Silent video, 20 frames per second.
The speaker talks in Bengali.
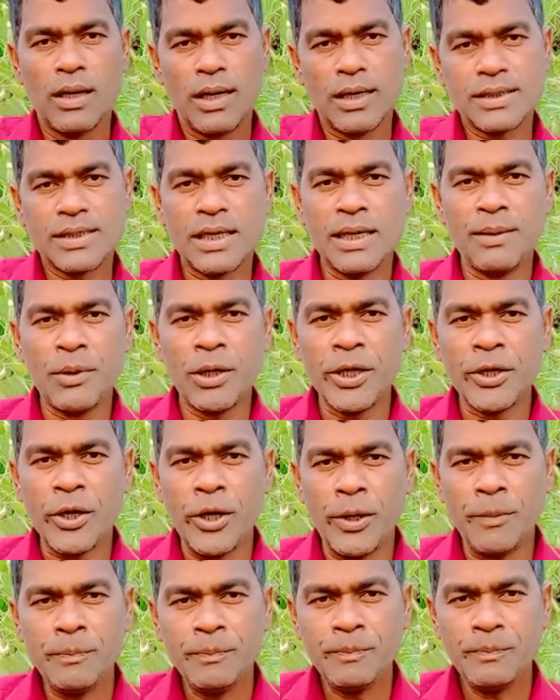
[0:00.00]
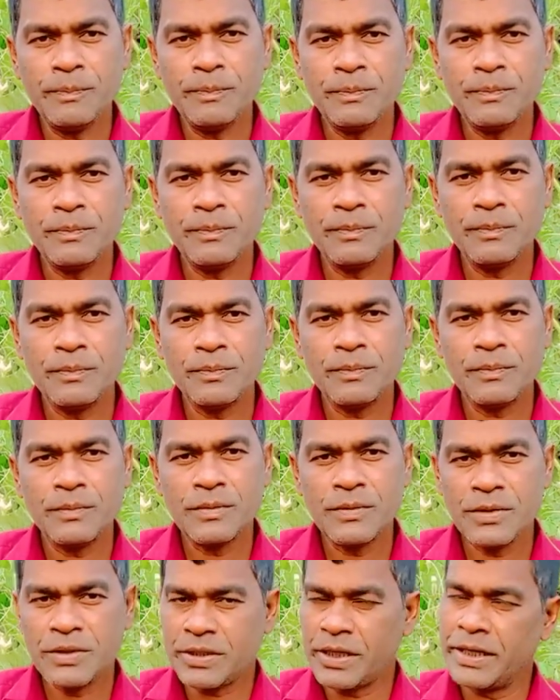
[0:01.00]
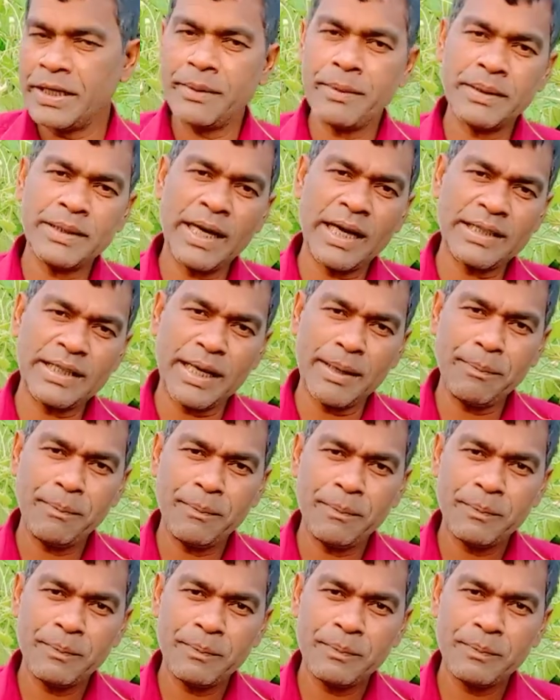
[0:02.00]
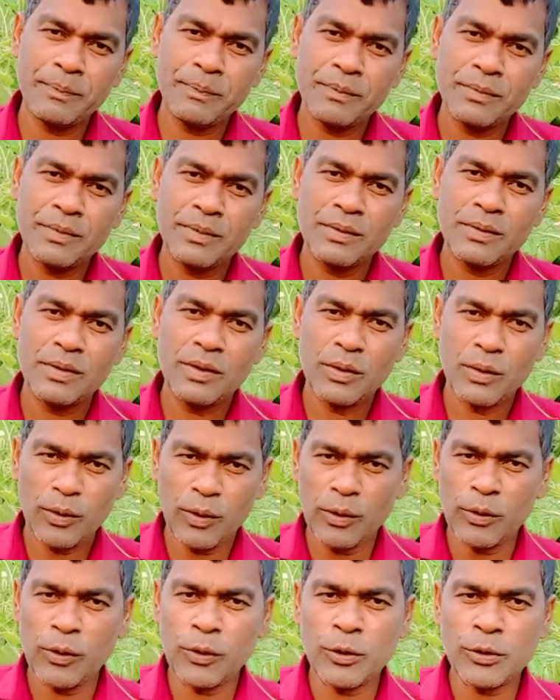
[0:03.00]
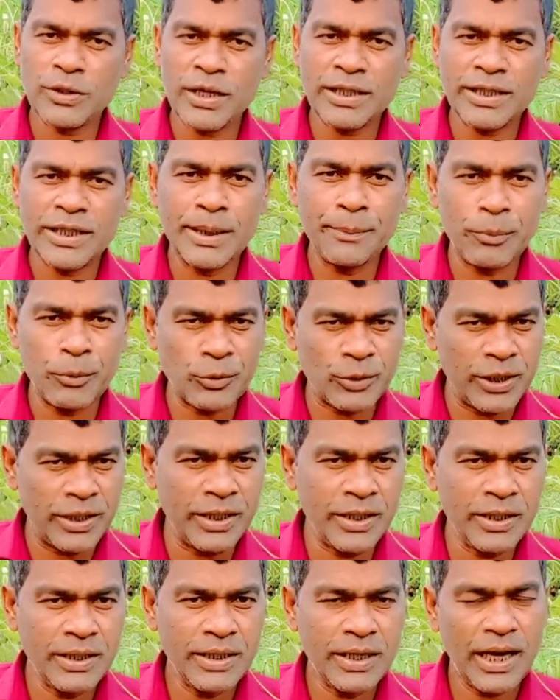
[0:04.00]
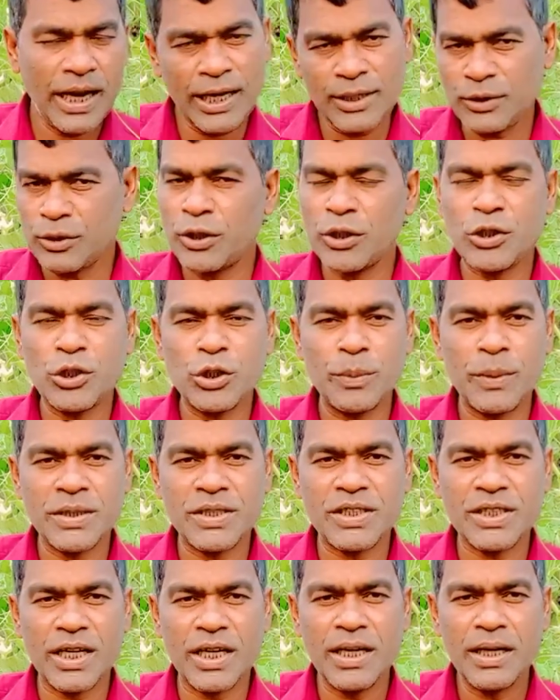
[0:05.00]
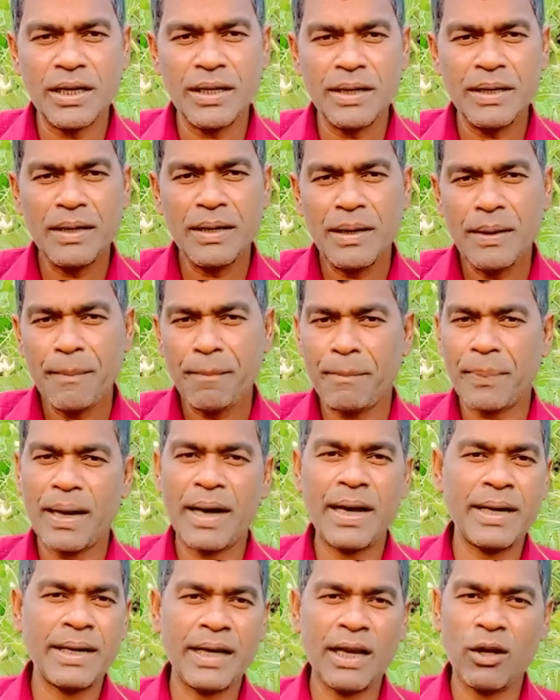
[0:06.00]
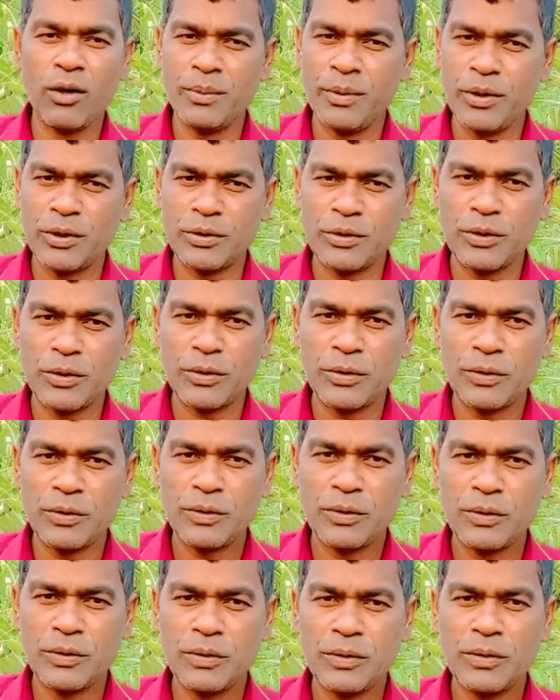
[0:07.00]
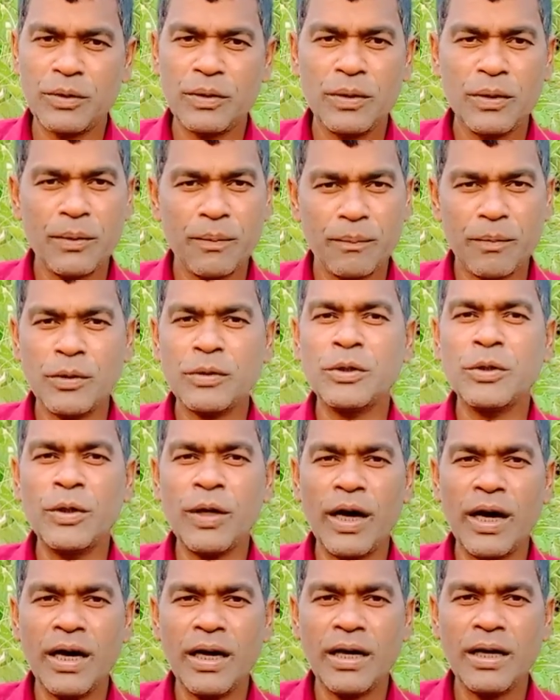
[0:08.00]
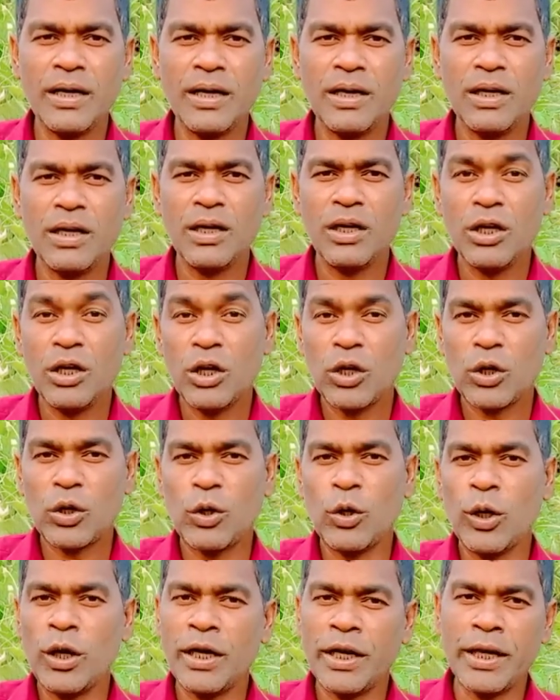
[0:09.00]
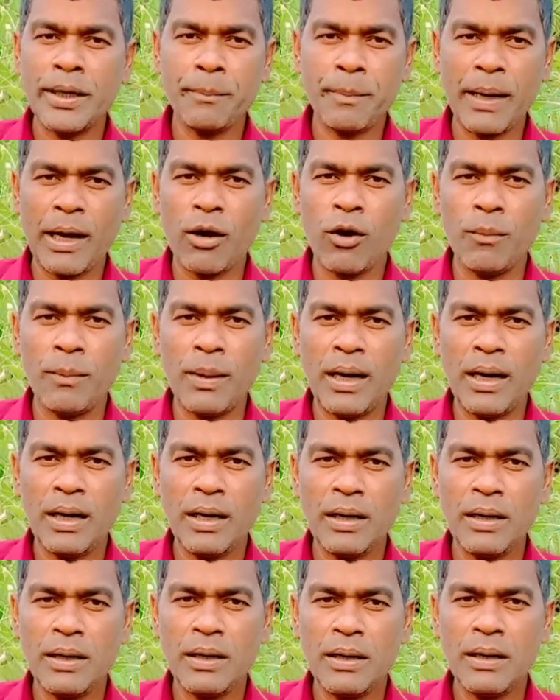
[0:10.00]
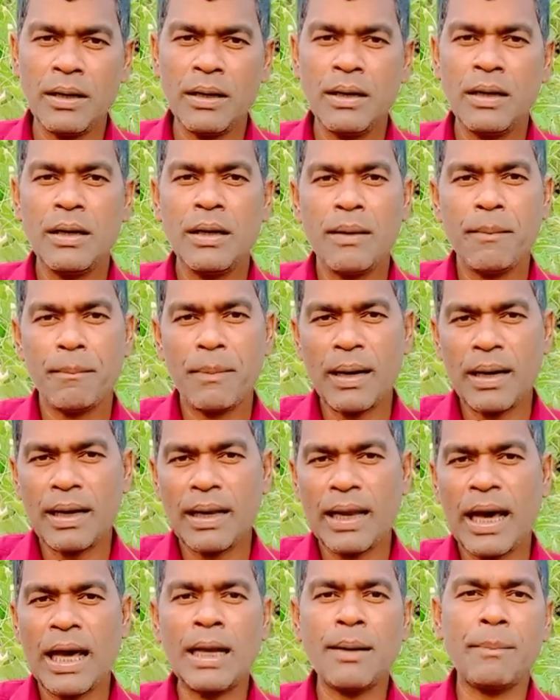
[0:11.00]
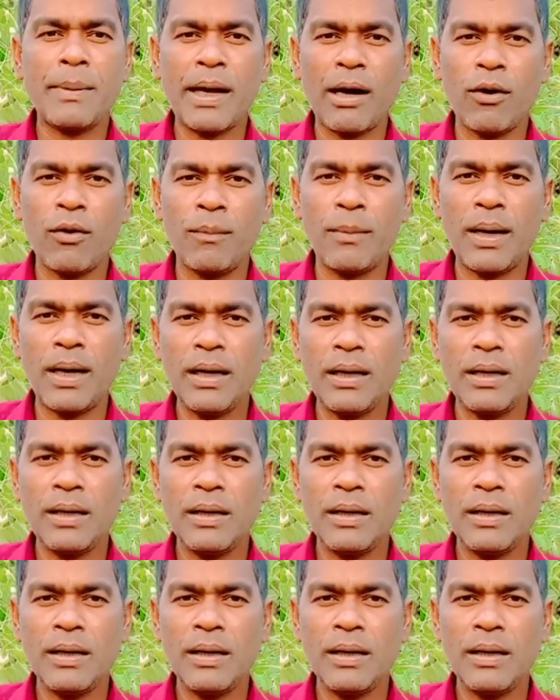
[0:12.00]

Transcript: আসসালামু আলাইকুম শ্রেণীভেদে আদাব অন্যান্য জাতির প্রতি আন্তরিক শুভেচ্ছা প্রাণ ঢালা অভিনন্দন বন্ধুরা গোল্ডেন ব্রাহমা বা লাল ব্রাহমা